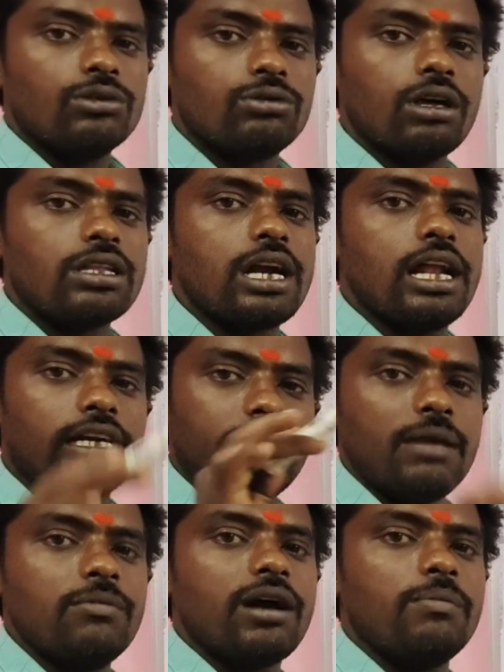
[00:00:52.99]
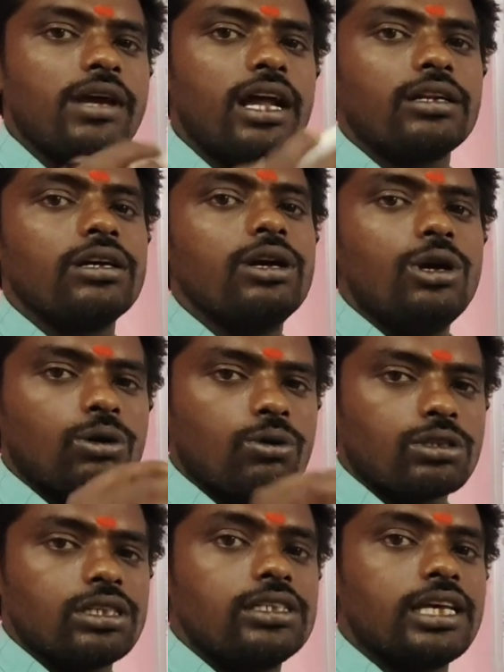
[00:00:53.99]
ஸோ அதனால் டைம் கம்மியாக இருக்குது
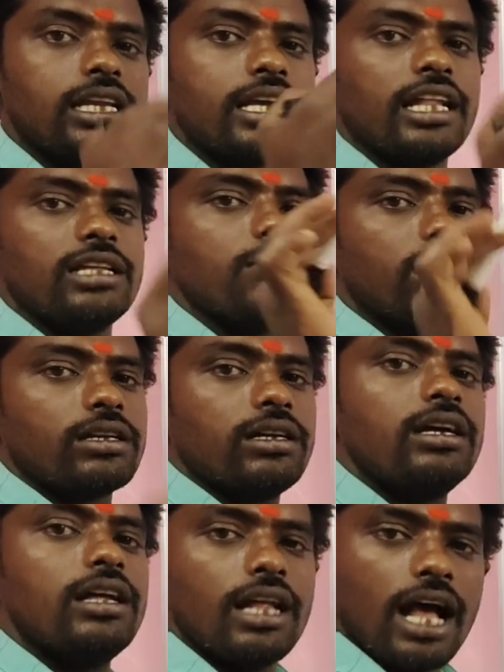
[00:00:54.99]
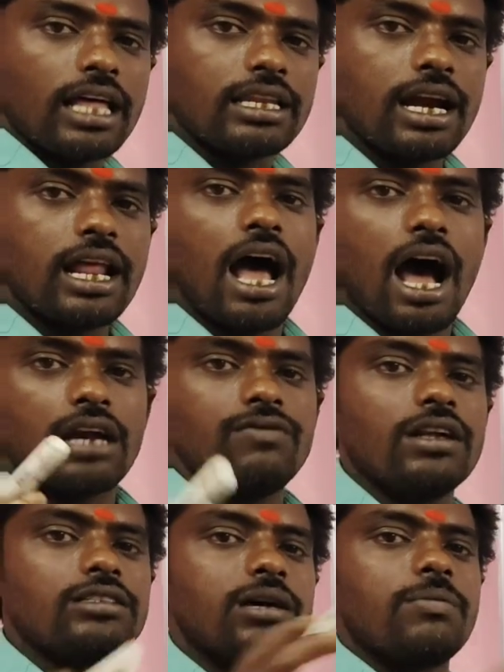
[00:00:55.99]
கொஸ்டின்ஸ் எண்ணிக்கை அதிகமாக இருக்குது அதனால்
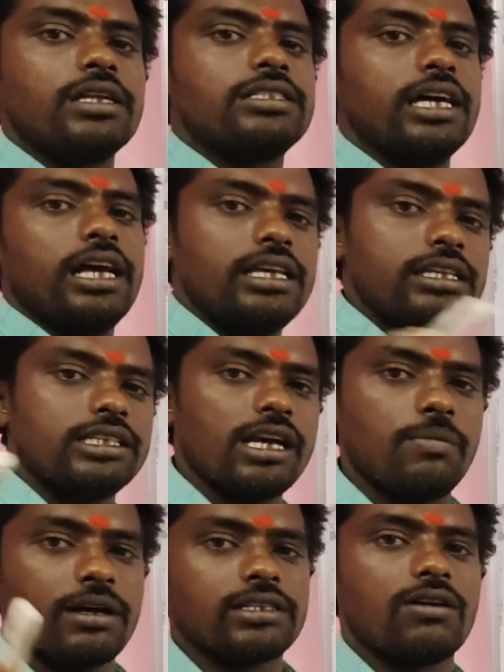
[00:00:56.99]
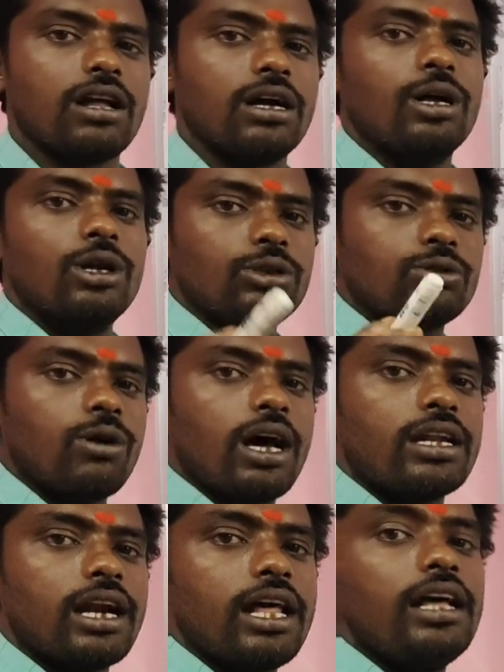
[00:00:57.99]
அட்வான்ஸாக படித்தா ஈஸியாக பாஸ் ஆகலாம் ஸோ
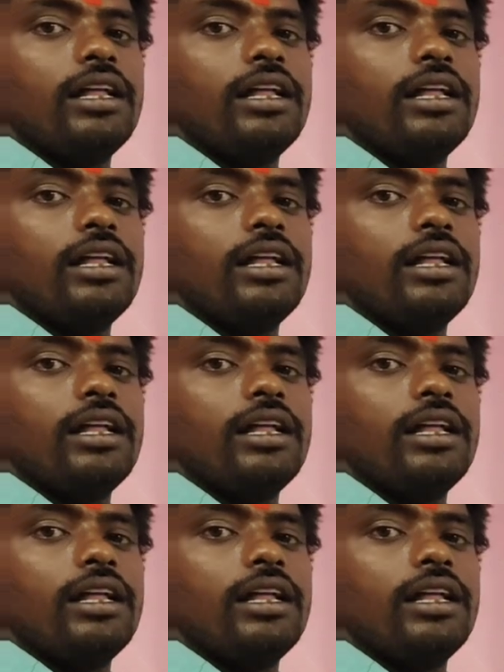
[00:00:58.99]
அதனால்